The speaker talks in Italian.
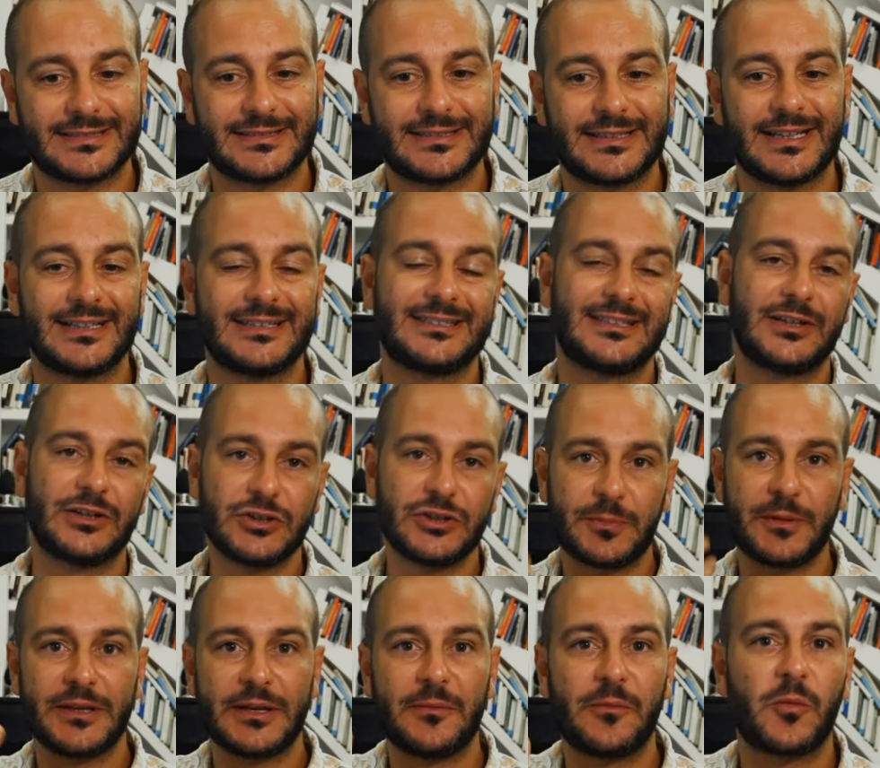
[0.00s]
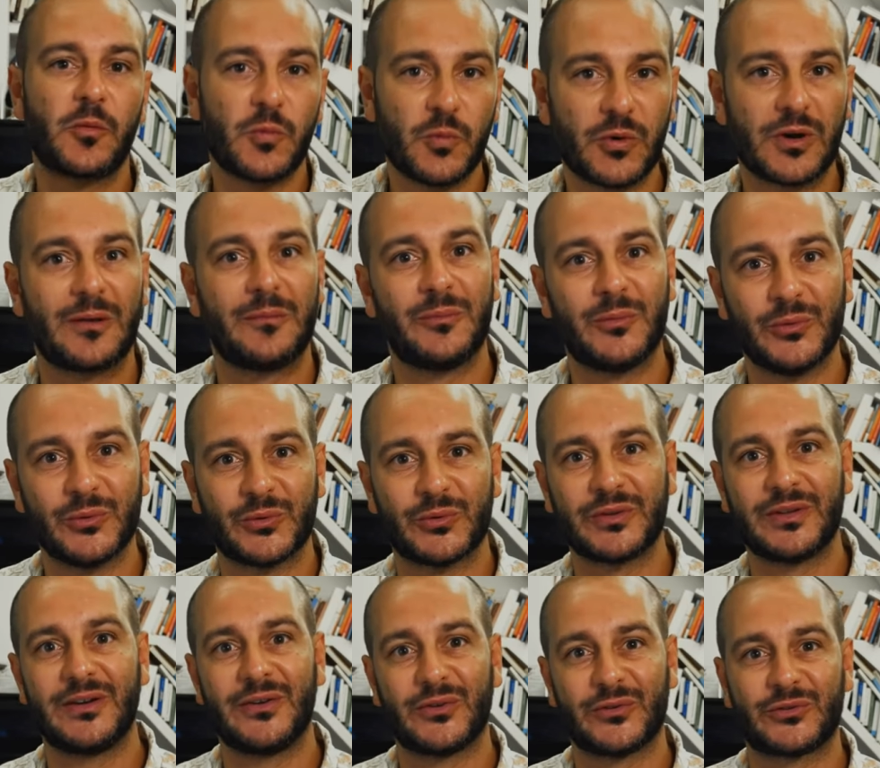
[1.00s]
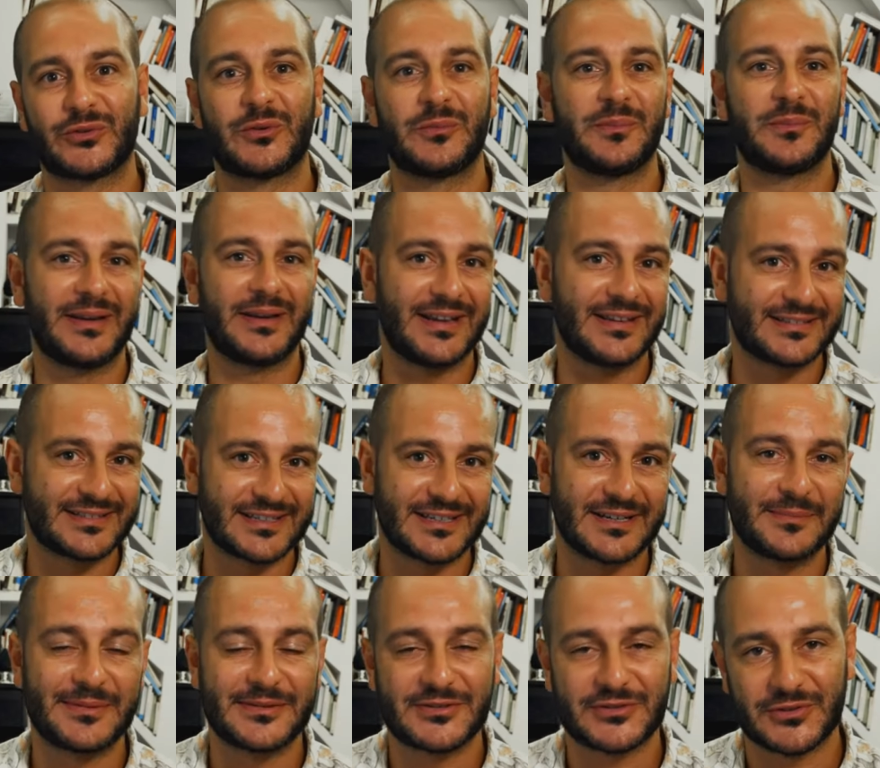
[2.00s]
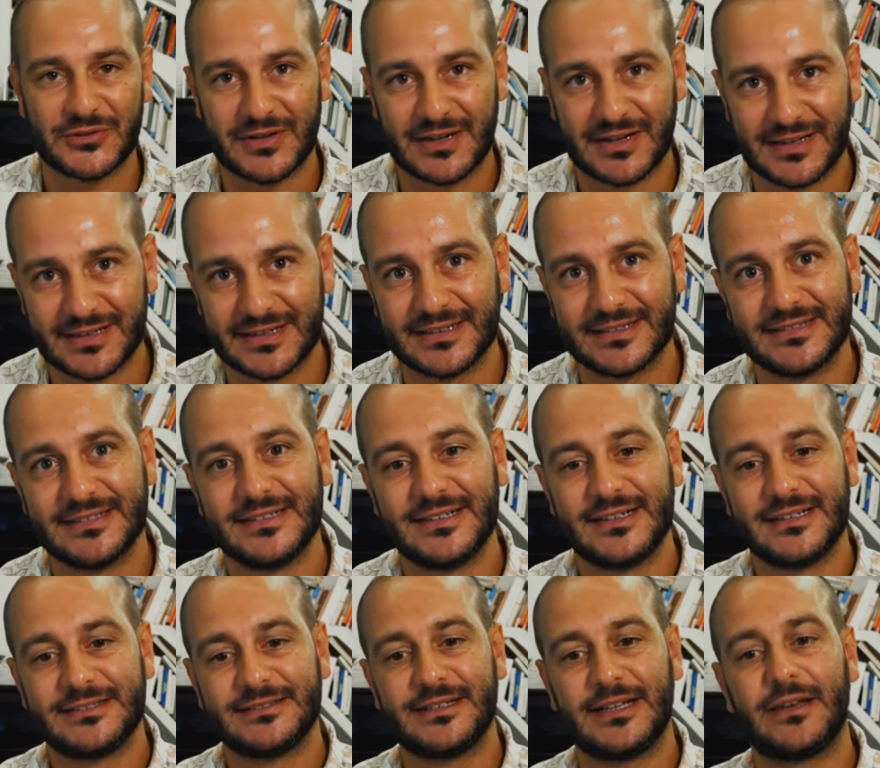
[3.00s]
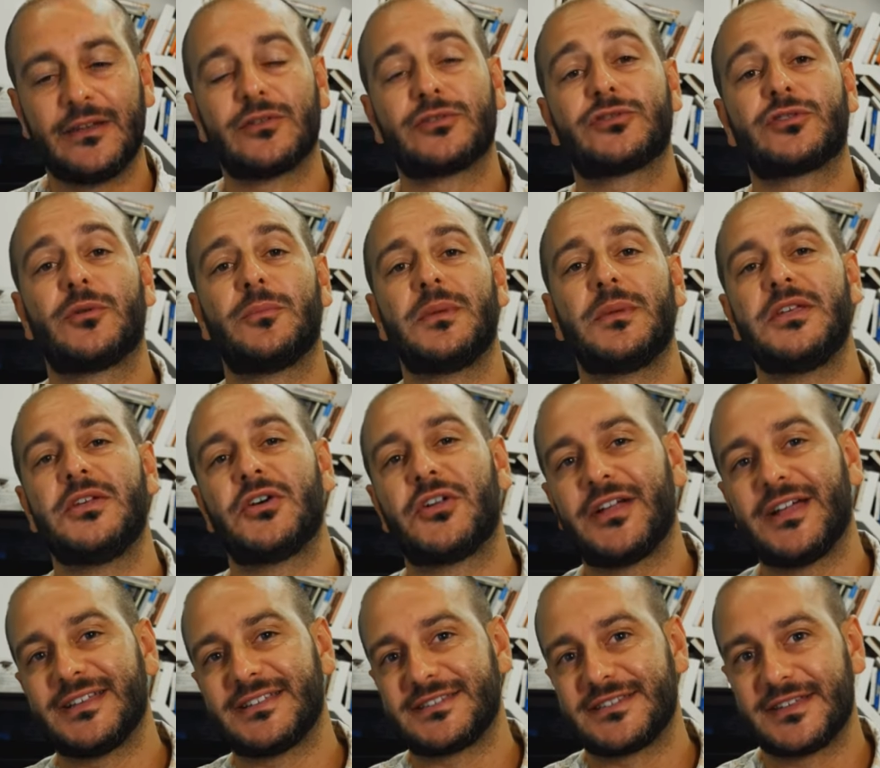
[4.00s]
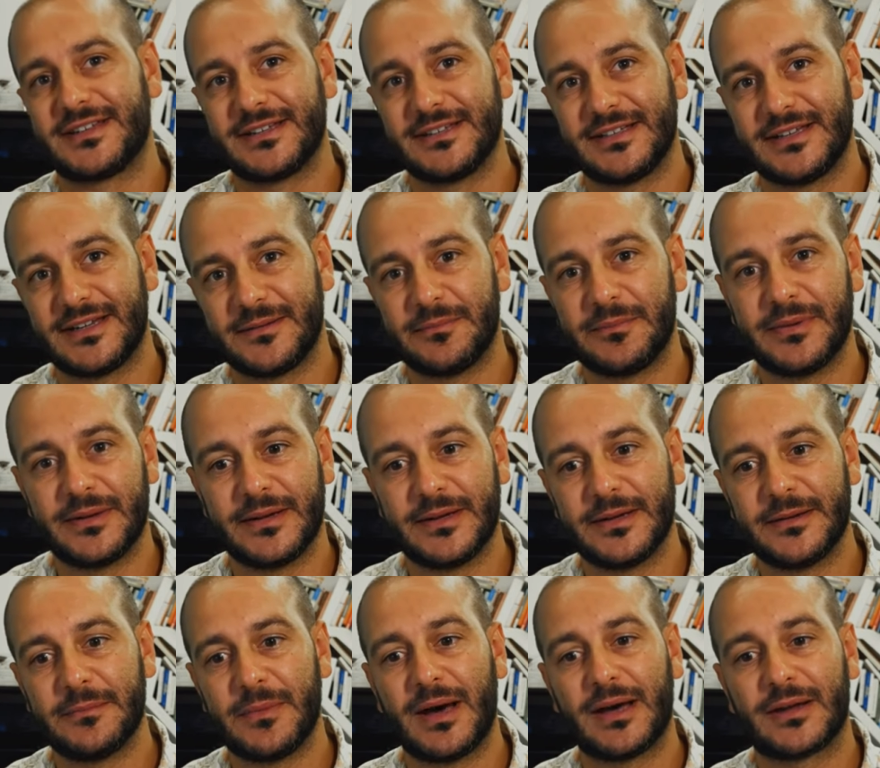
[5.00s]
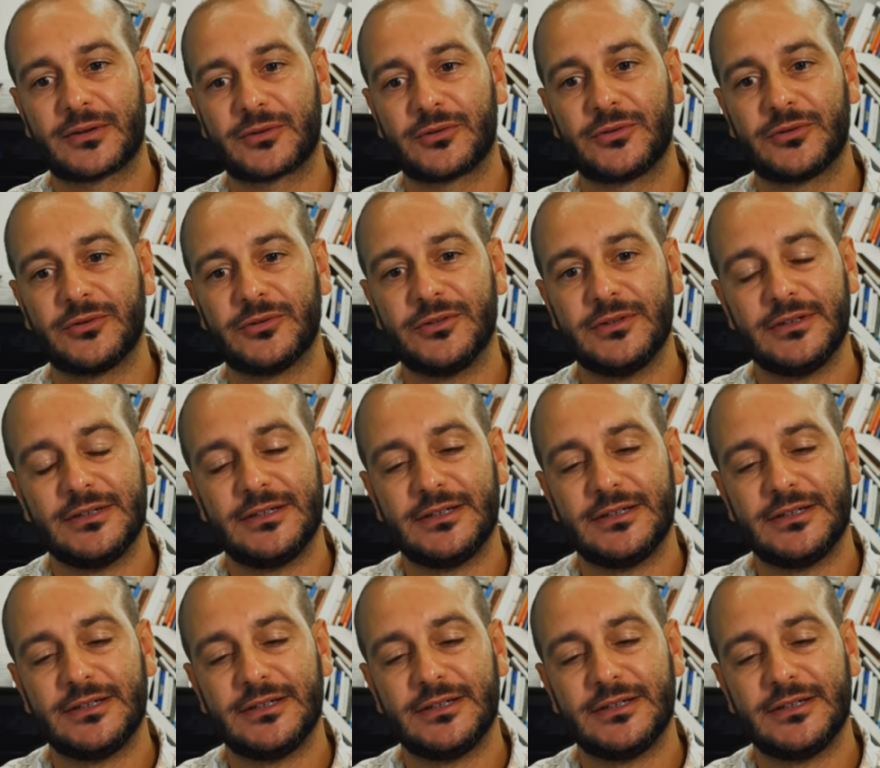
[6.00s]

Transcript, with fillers: Che se non ci prendiamo cura appunto del nostro benessere personale, del nostro miglior essere, direbbe Marco,